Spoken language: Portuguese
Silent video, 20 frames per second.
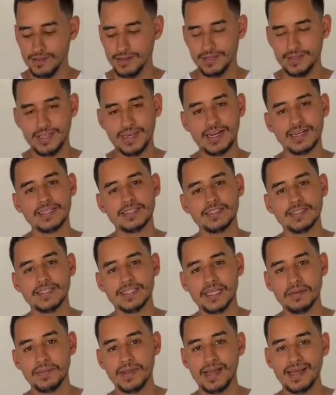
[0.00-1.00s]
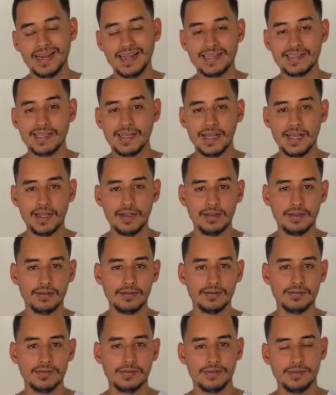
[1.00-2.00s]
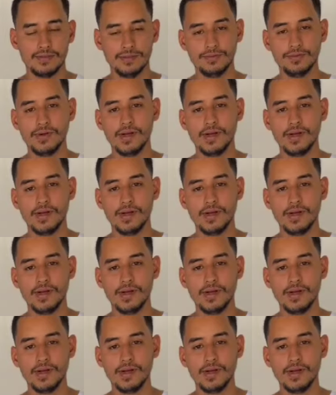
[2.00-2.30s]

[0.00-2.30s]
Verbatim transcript: Queria agradecer também a Natália, do